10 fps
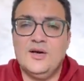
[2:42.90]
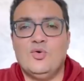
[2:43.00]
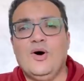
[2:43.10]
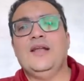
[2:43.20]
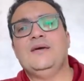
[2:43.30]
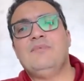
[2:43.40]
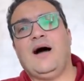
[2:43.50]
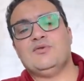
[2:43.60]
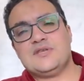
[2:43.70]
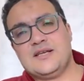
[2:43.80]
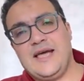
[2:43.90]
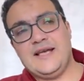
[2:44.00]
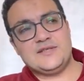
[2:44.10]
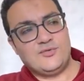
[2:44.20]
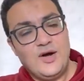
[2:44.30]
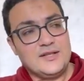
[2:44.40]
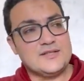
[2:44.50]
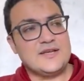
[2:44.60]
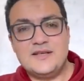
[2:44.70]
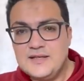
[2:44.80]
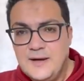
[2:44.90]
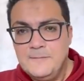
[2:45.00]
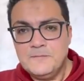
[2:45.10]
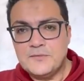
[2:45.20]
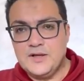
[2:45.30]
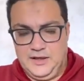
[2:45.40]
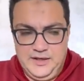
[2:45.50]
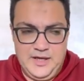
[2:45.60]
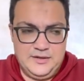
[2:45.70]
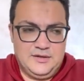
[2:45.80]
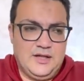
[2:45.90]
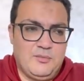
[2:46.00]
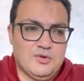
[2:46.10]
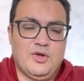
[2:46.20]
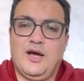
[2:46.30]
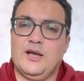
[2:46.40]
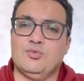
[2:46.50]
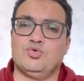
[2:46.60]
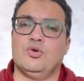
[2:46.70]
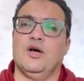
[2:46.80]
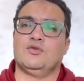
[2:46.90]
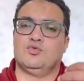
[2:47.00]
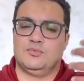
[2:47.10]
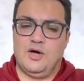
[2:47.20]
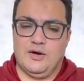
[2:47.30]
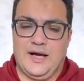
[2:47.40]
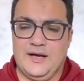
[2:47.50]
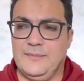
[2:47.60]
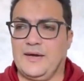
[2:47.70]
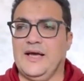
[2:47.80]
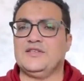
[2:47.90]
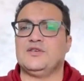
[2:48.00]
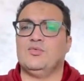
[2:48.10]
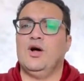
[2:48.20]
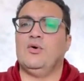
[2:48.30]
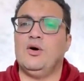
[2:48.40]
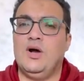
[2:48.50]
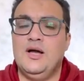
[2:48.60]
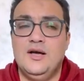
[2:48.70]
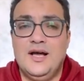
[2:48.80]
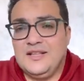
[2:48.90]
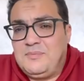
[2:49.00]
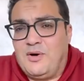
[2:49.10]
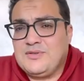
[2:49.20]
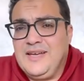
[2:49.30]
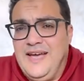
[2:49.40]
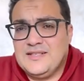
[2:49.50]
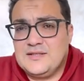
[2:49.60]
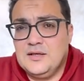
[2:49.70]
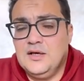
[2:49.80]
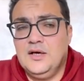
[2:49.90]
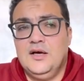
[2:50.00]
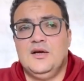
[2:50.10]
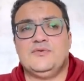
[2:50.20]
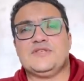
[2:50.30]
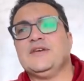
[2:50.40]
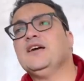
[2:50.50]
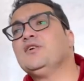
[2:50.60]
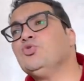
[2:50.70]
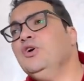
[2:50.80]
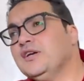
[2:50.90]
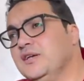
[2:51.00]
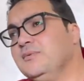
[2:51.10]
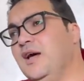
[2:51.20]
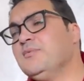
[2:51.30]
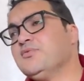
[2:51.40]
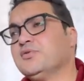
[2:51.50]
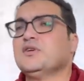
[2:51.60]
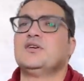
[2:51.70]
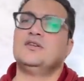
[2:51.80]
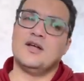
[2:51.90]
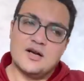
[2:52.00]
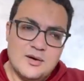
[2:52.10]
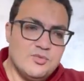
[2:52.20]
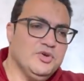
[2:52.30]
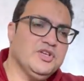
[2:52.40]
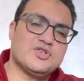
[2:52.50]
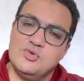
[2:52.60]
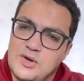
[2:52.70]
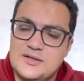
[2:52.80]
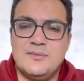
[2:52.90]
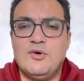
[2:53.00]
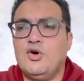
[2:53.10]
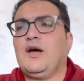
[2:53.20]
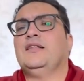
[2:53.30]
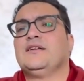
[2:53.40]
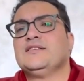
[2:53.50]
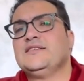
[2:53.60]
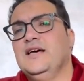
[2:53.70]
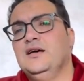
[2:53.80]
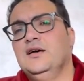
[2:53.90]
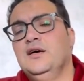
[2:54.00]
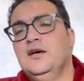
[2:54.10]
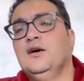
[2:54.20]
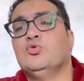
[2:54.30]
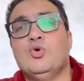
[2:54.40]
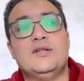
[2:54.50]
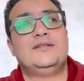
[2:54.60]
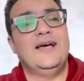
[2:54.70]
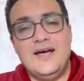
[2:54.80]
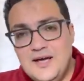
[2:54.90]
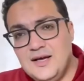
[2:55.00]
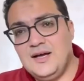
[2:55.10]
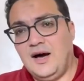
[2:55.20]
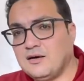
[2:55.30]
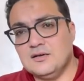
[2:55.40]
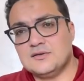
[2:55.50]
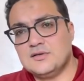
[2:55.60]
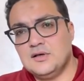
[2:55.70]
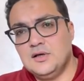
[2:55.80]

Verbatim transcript: ولا يبقى عاوز الجهاز في وقت زي ده الحقيقه ان انت لو بتدور على بطولات وبتدور على مكاسب و و و هتبقى عاوز الجهاز فازيك يروح يجيب لاعب افريقي يدربه ويعيش جواه طب ما هو كان رزاق ووداه اعراض